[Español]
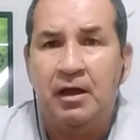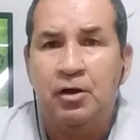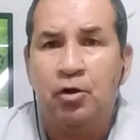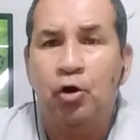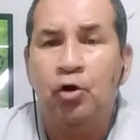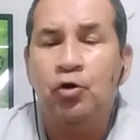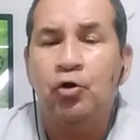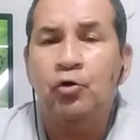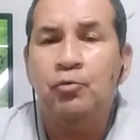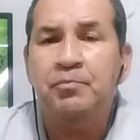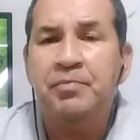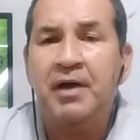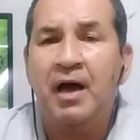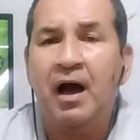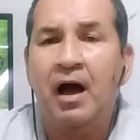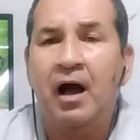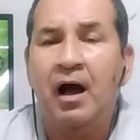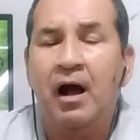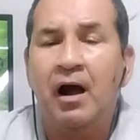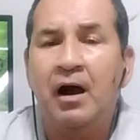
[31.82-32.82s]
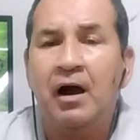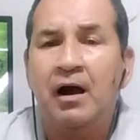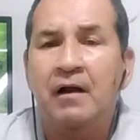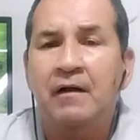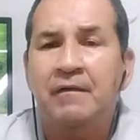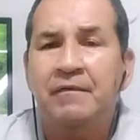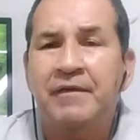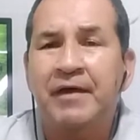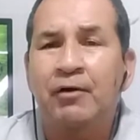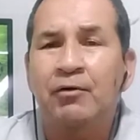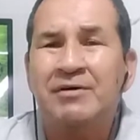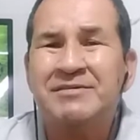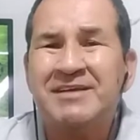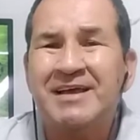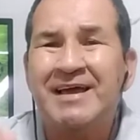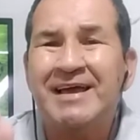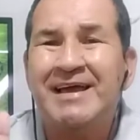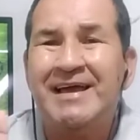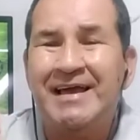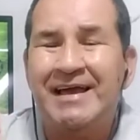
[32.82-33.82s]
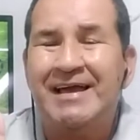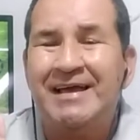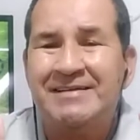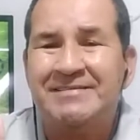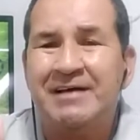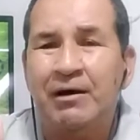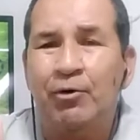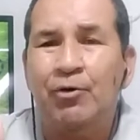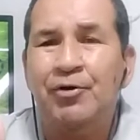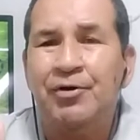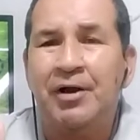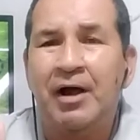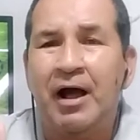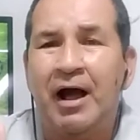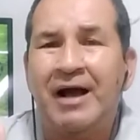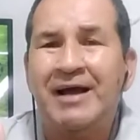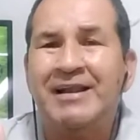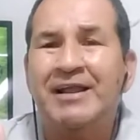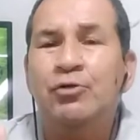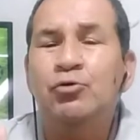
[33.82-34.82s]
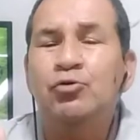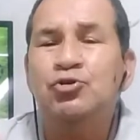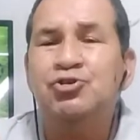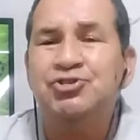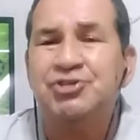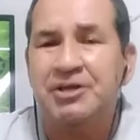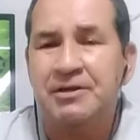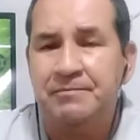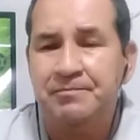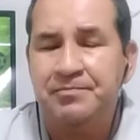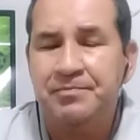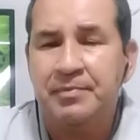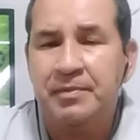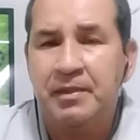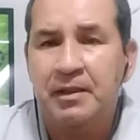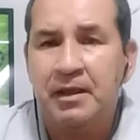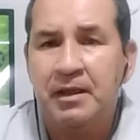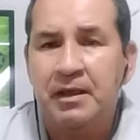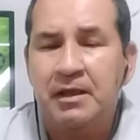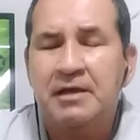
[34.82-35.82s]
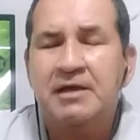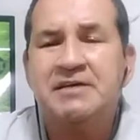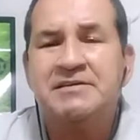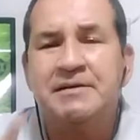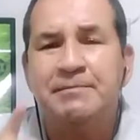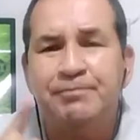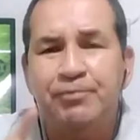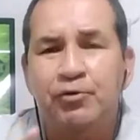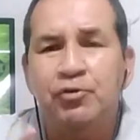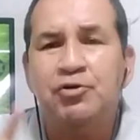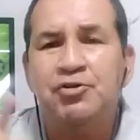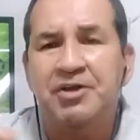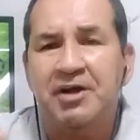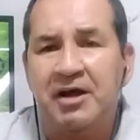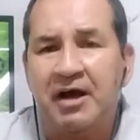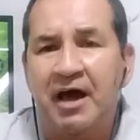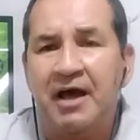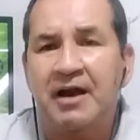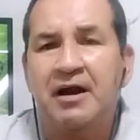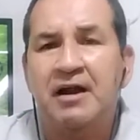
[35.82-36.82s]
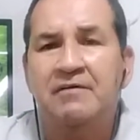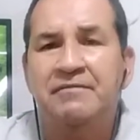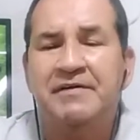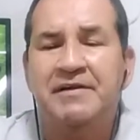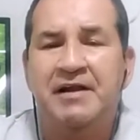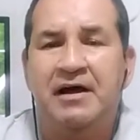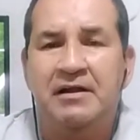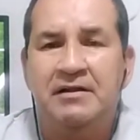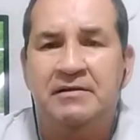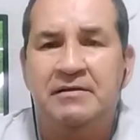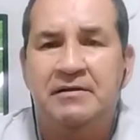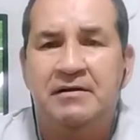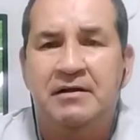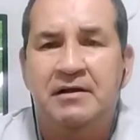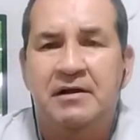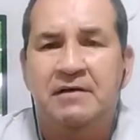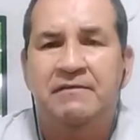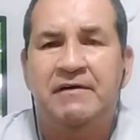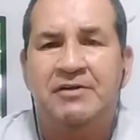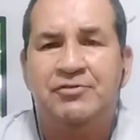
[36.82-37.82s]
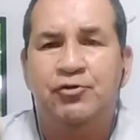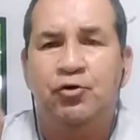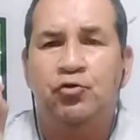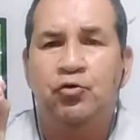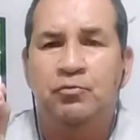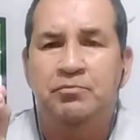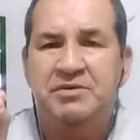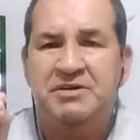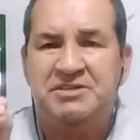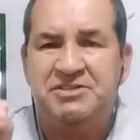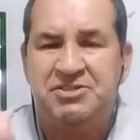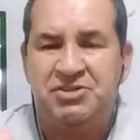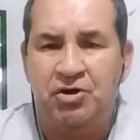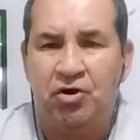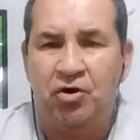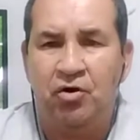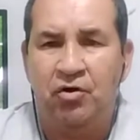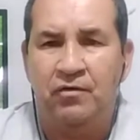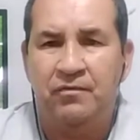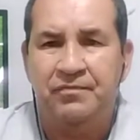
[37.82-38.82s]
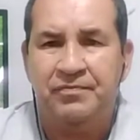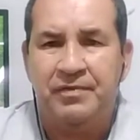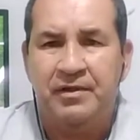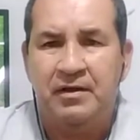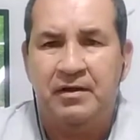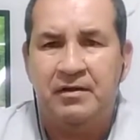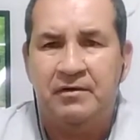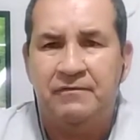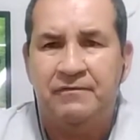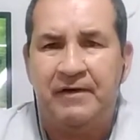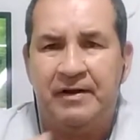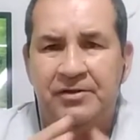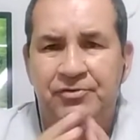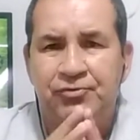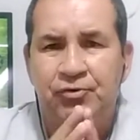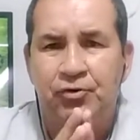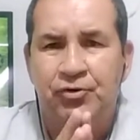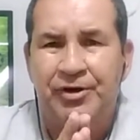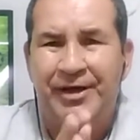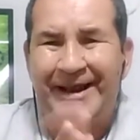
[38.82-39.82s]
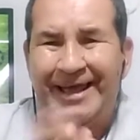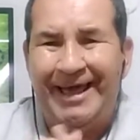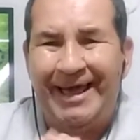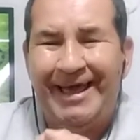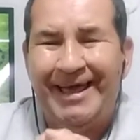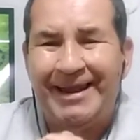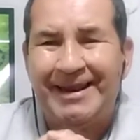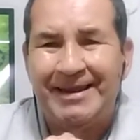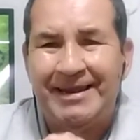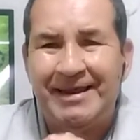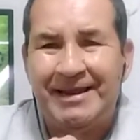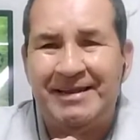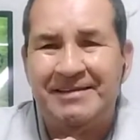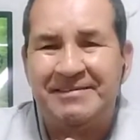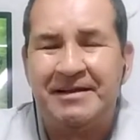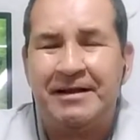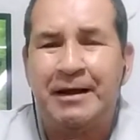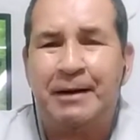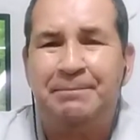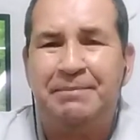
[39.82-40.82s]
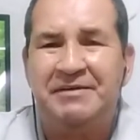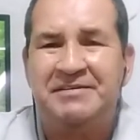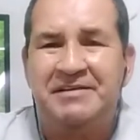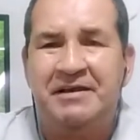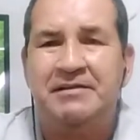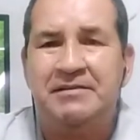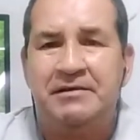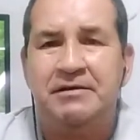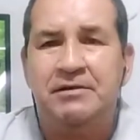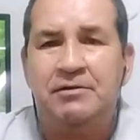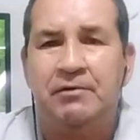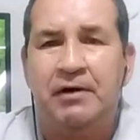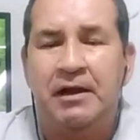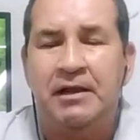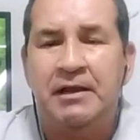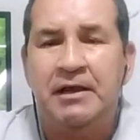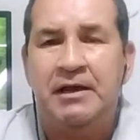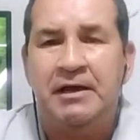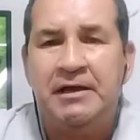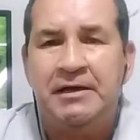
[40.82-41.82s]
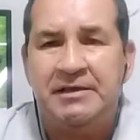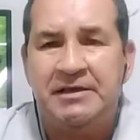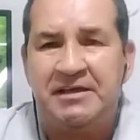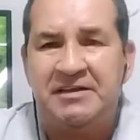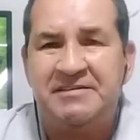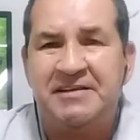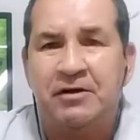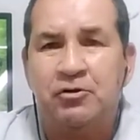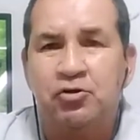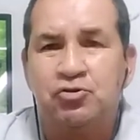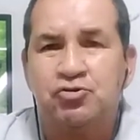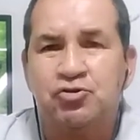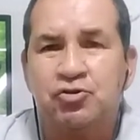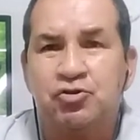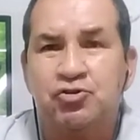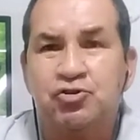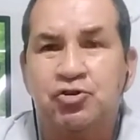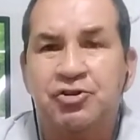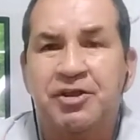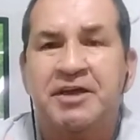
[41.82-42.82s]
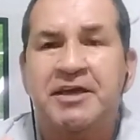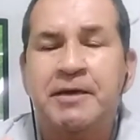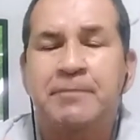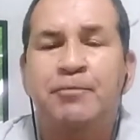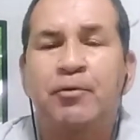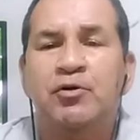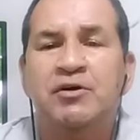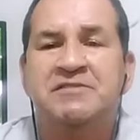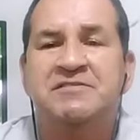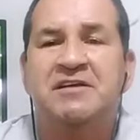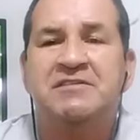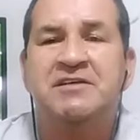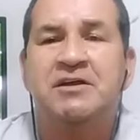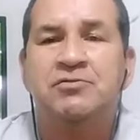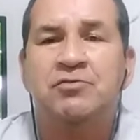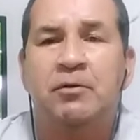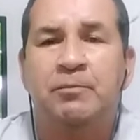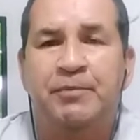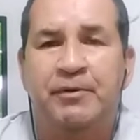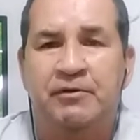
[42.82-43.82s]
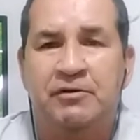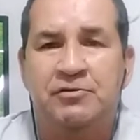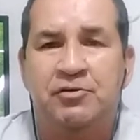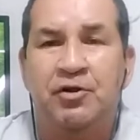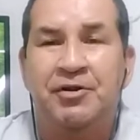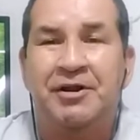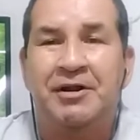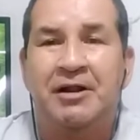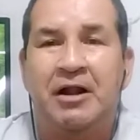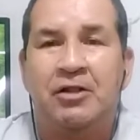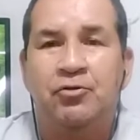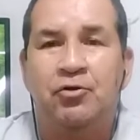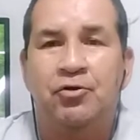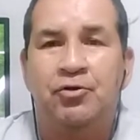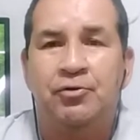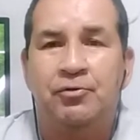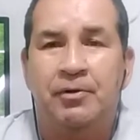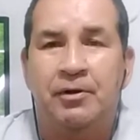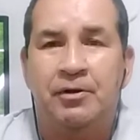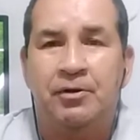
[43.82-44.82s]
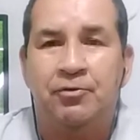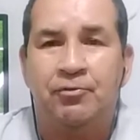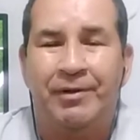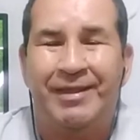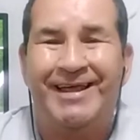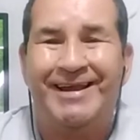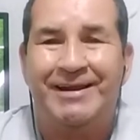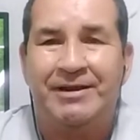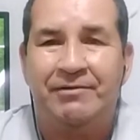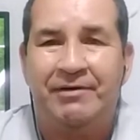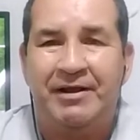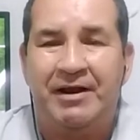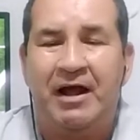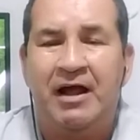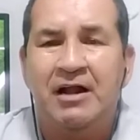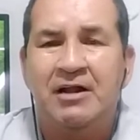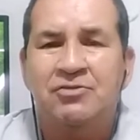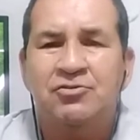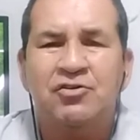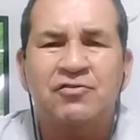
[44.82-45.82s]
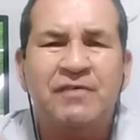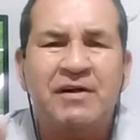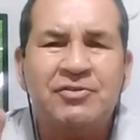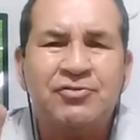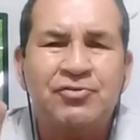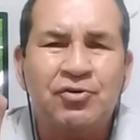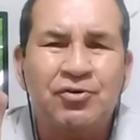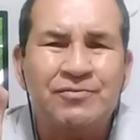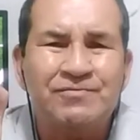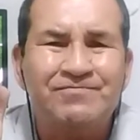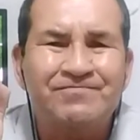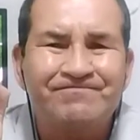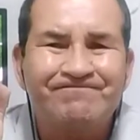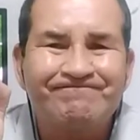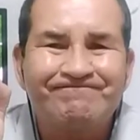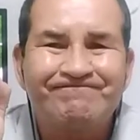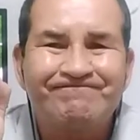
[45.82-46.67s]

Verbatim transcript: Colombia dejó ese sabor agridulce que se pudo llegar a la final. Faltó convicción, faltó creer en esa capacidad individual y en esa construcción de equipo que está haciendo el profesor Reinaldo Rueda Rivera. Nos faltó